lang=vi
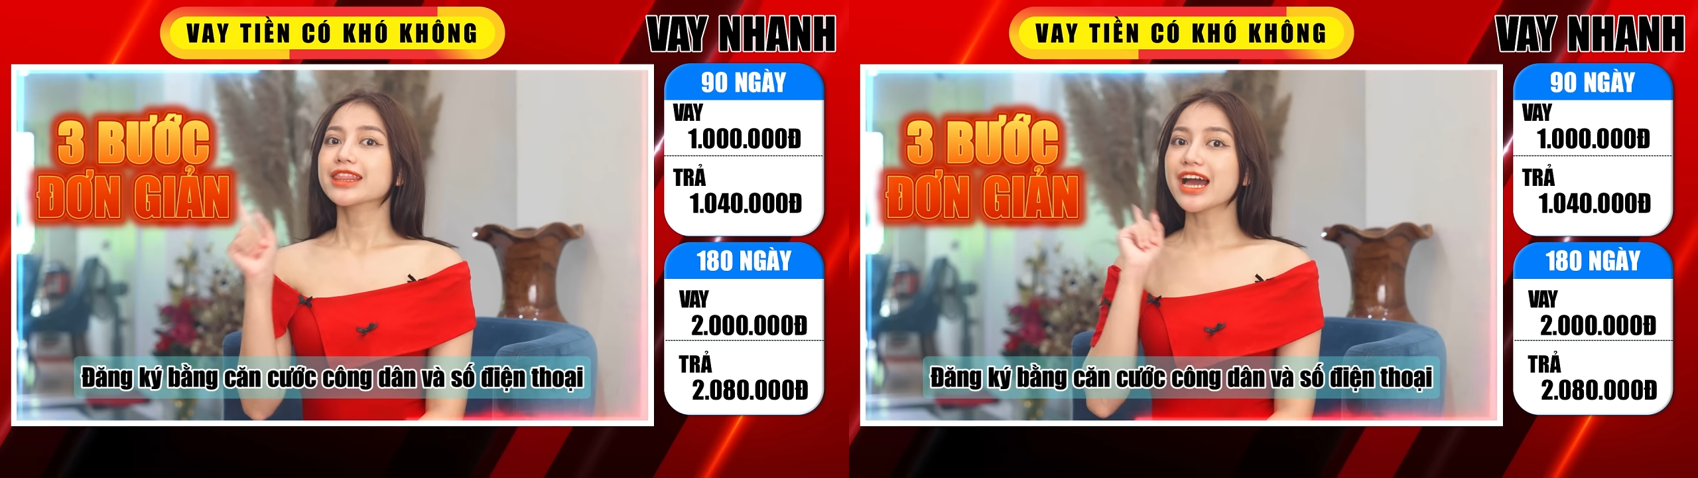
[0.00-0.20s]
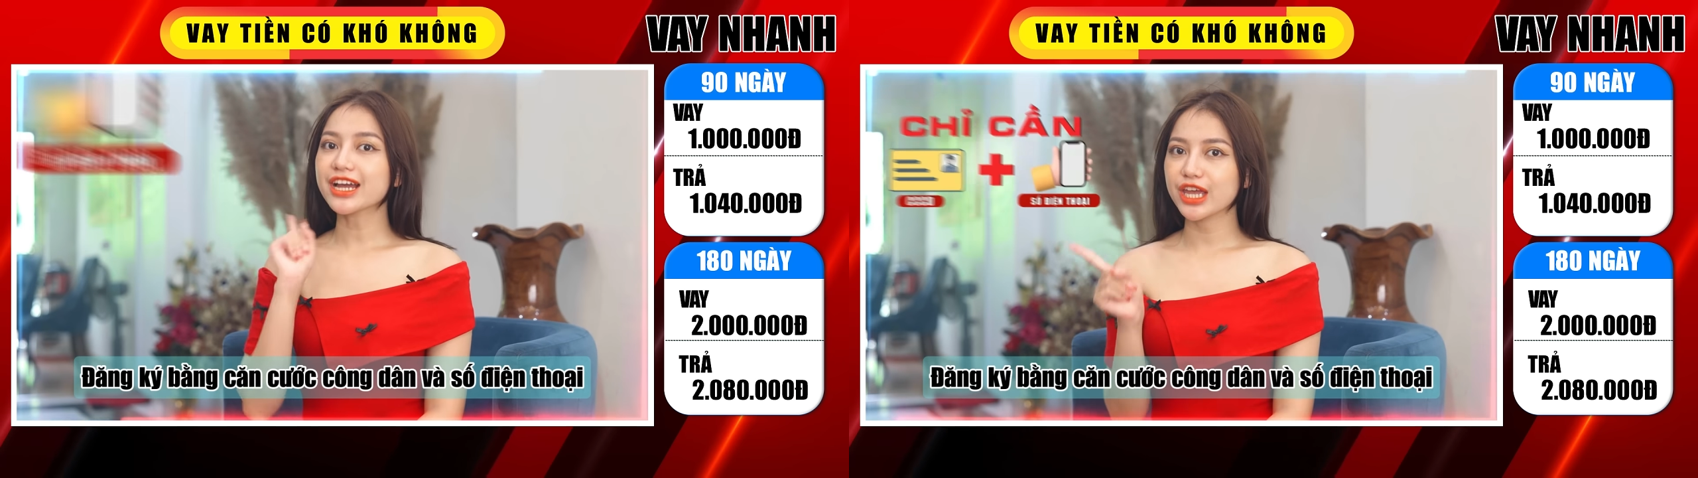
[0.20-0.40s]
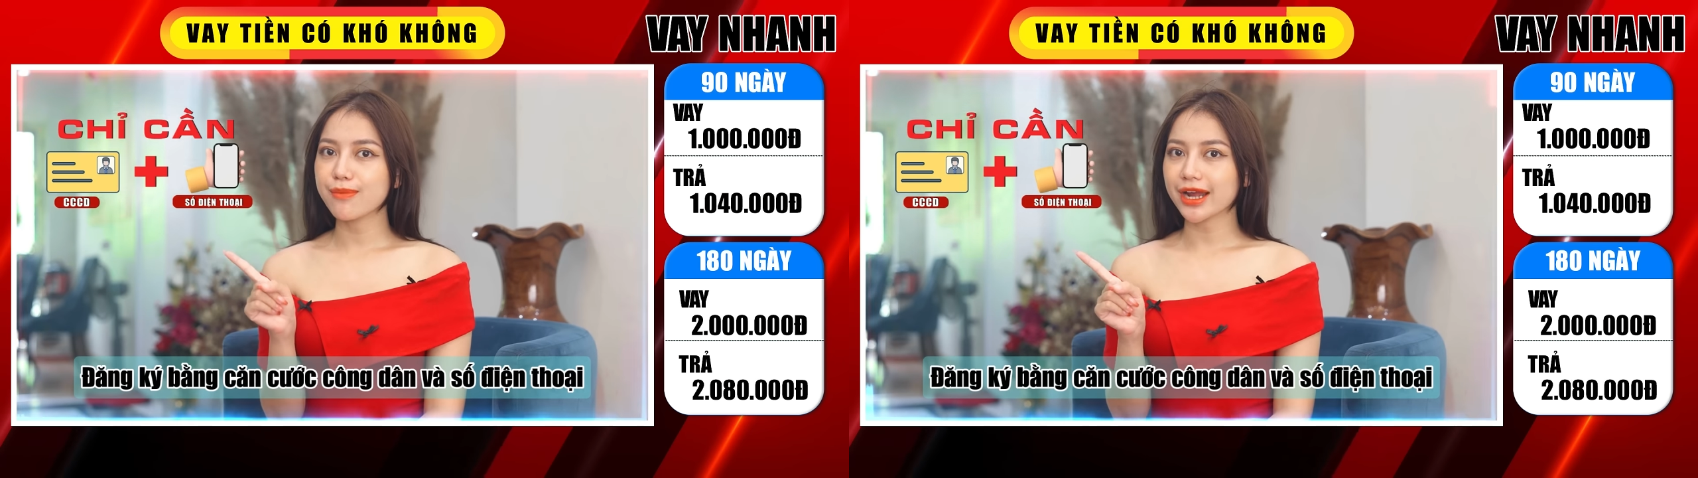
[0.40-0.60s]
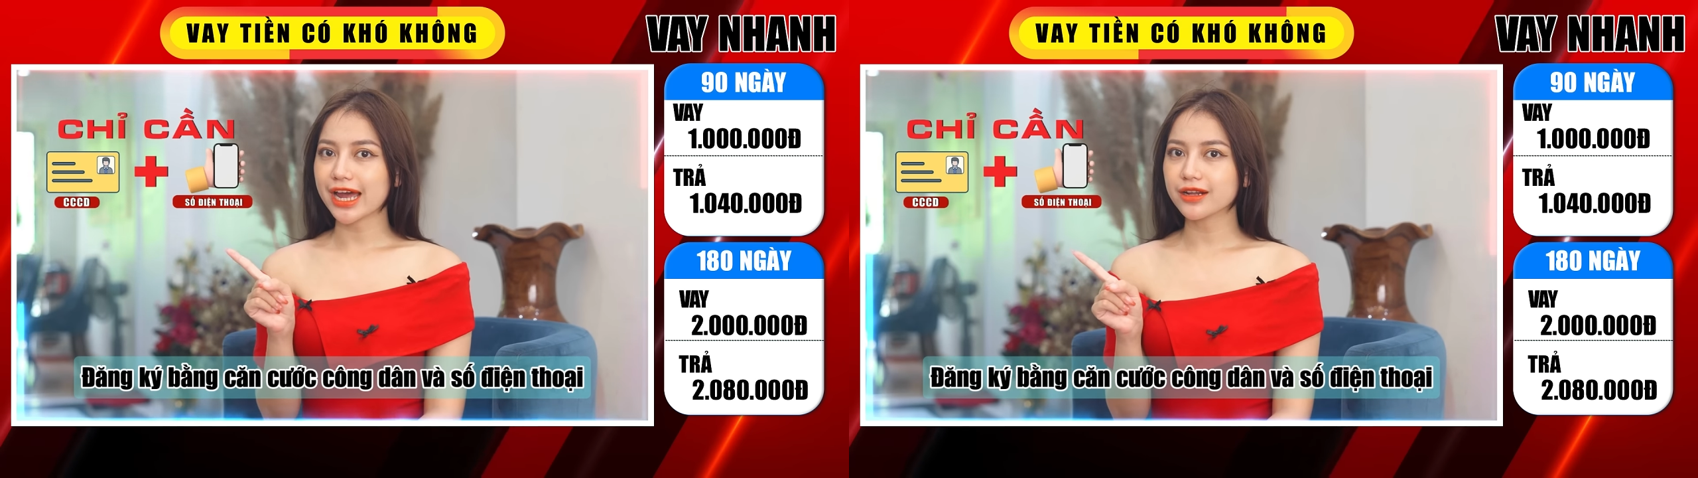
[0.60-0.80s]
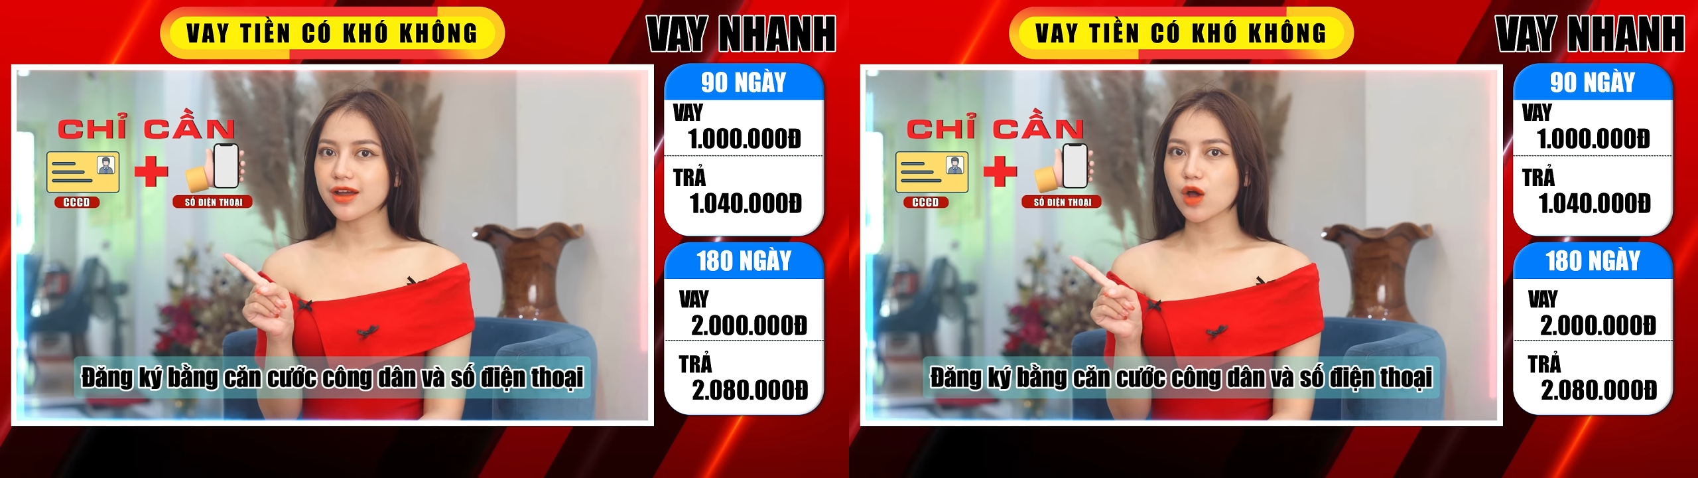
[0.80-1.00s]
đăng ký bằng
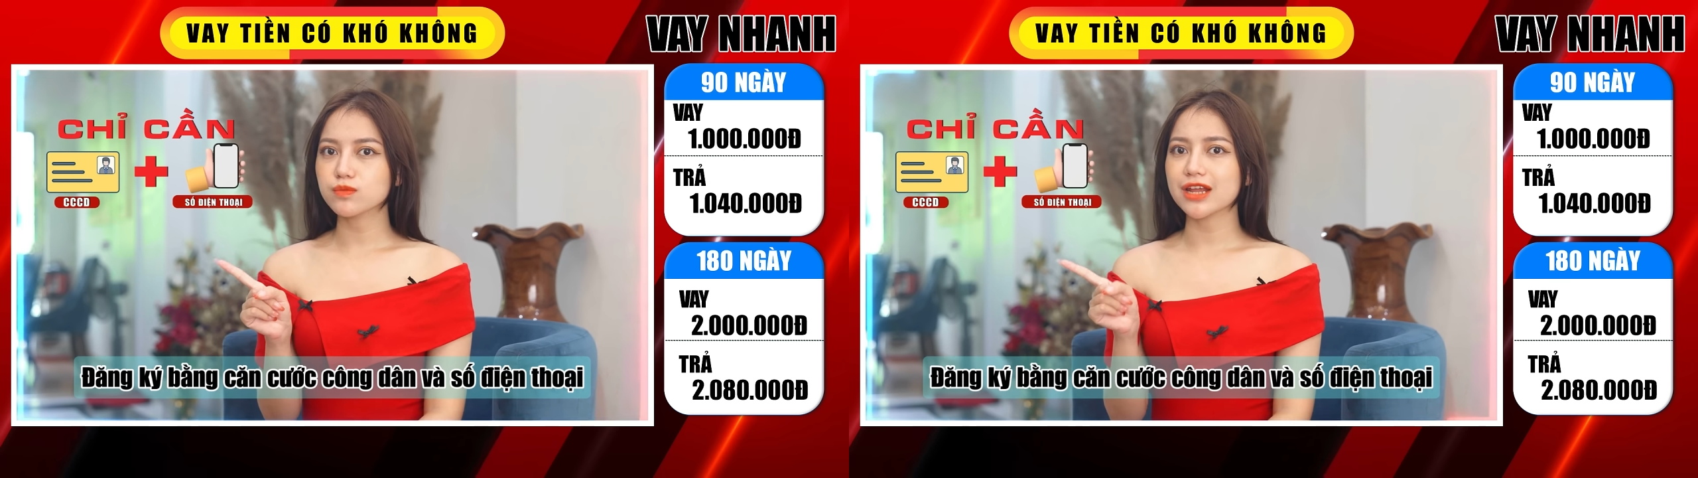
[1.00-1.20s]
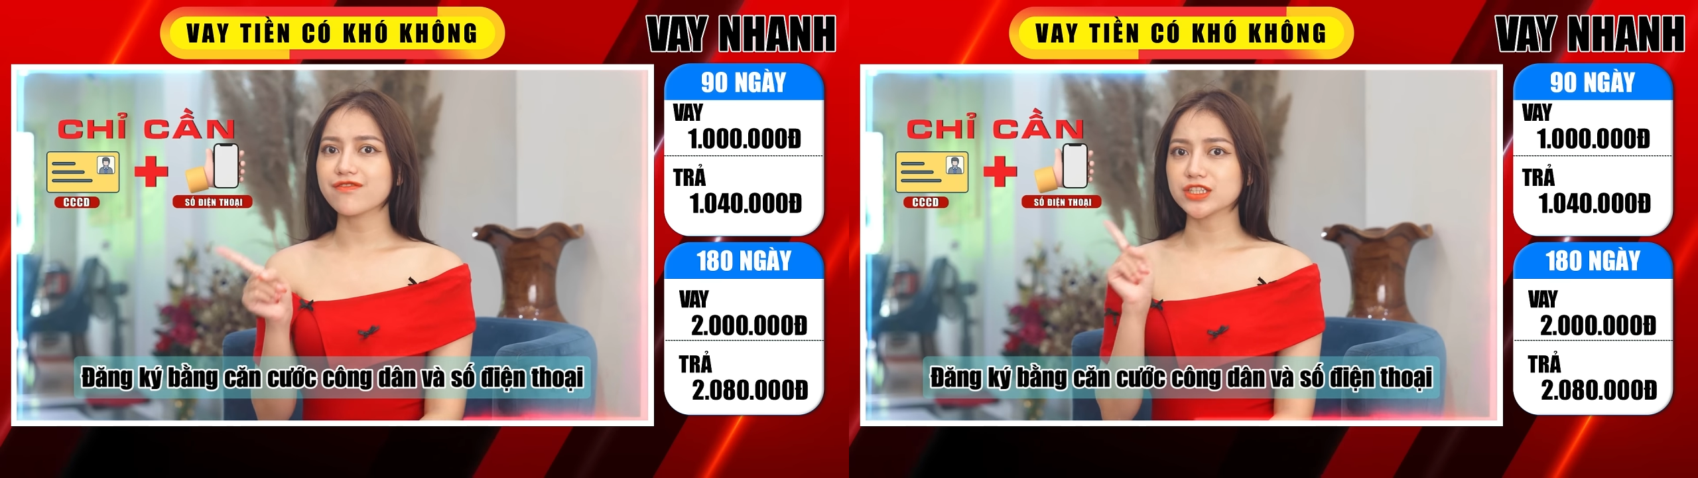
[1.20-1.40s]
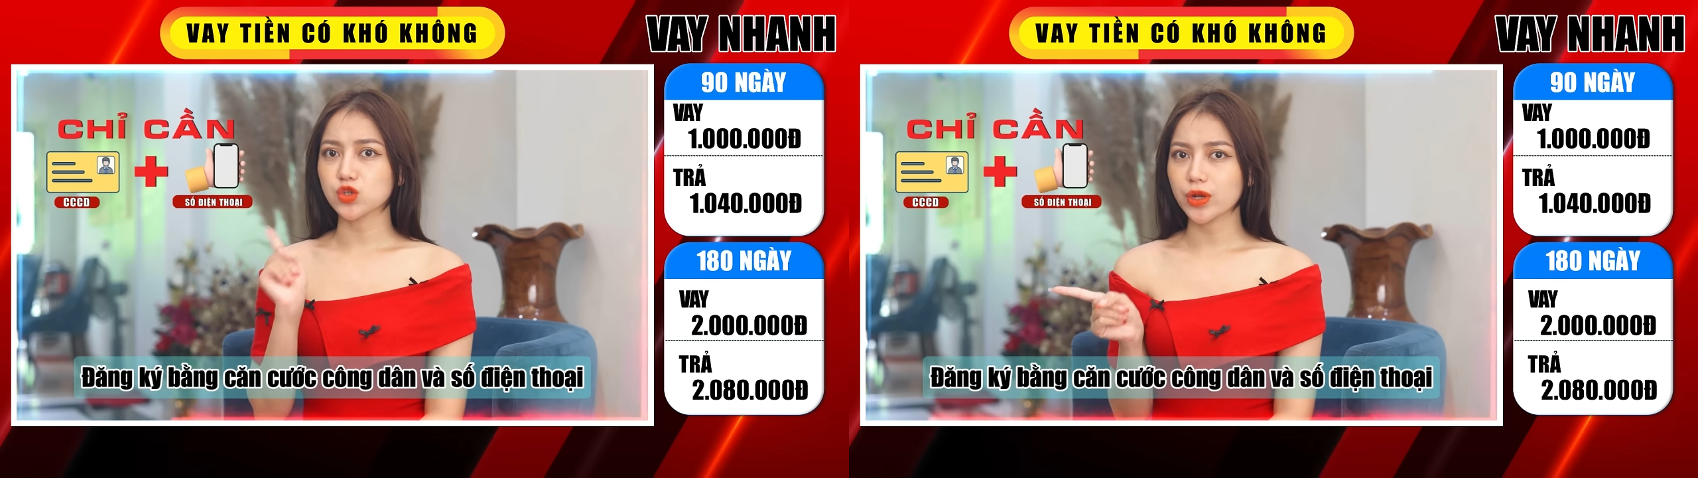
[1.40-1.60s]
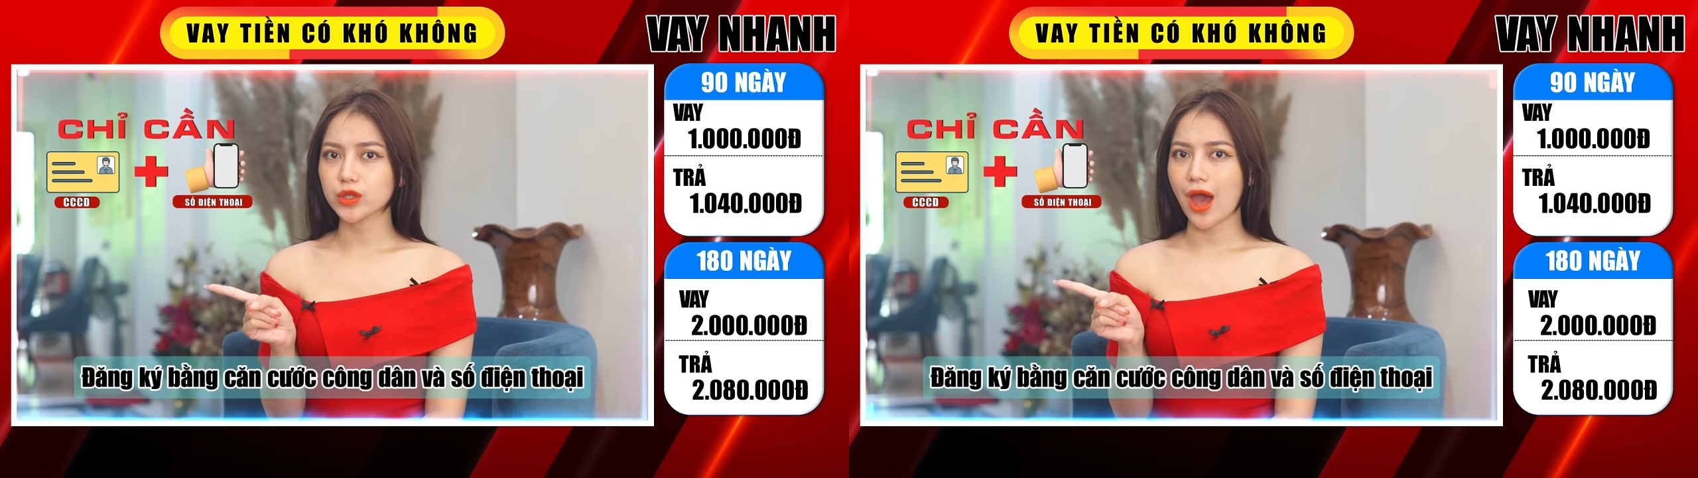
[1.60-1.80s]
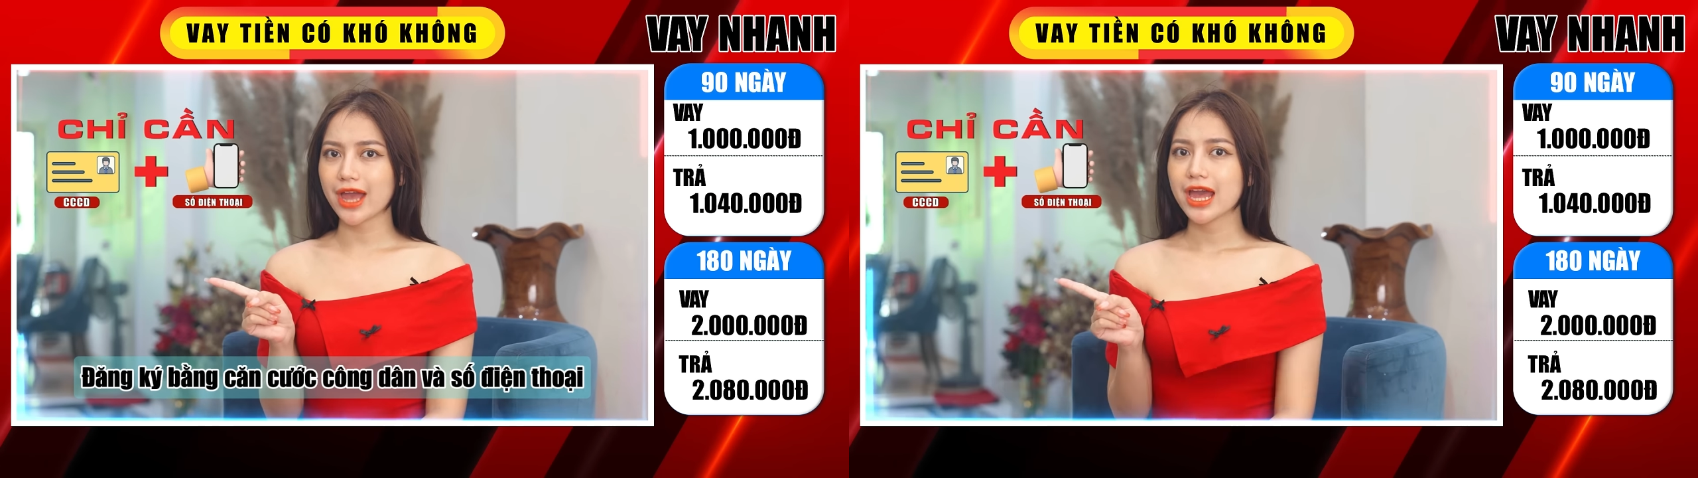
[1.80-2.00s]
căn cước công dân và số điện
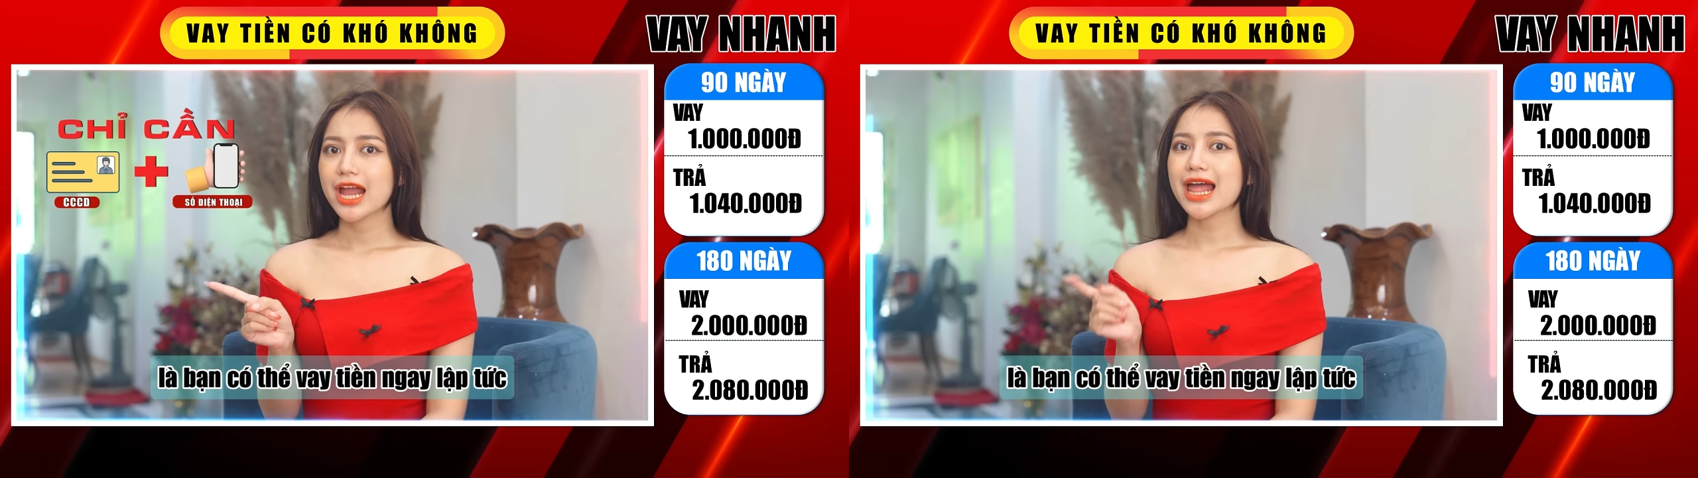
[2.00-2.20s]
thoại